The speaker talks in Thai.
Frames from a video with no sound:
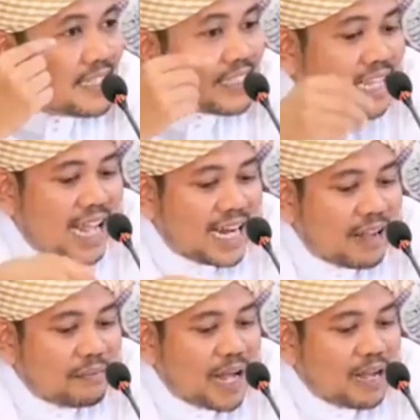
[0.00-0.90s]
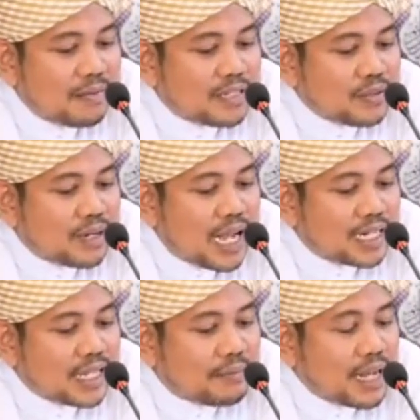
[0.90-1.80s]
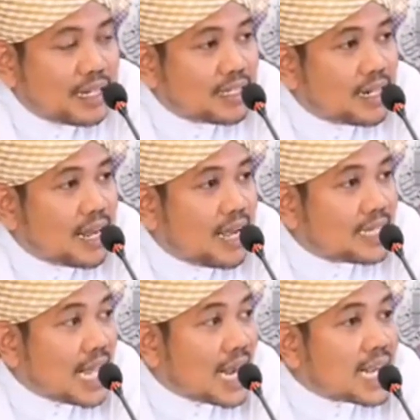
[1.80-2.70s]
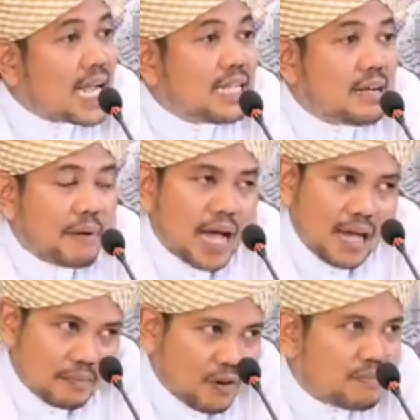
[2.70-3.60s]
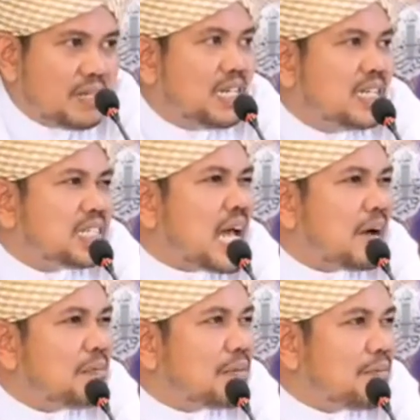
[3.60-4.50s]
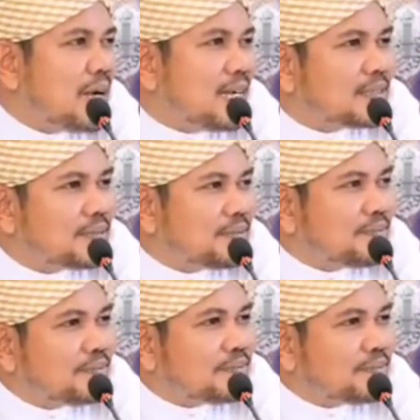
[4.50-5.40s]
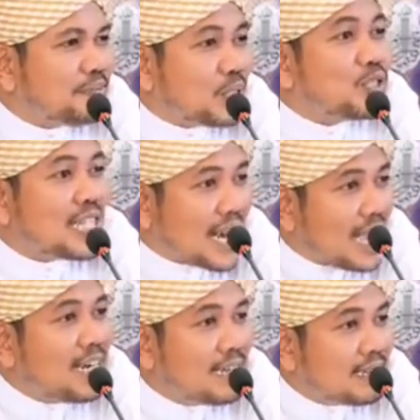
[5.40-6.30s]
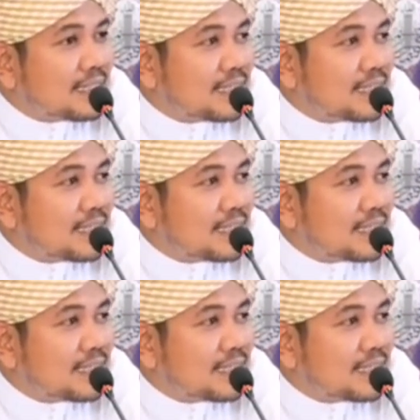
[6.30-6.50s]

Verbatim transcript: แต่นำพาไปสู่การทำอันตรายทางกายภาพก็มีอิจฉามากๆประทุษร้ายเลย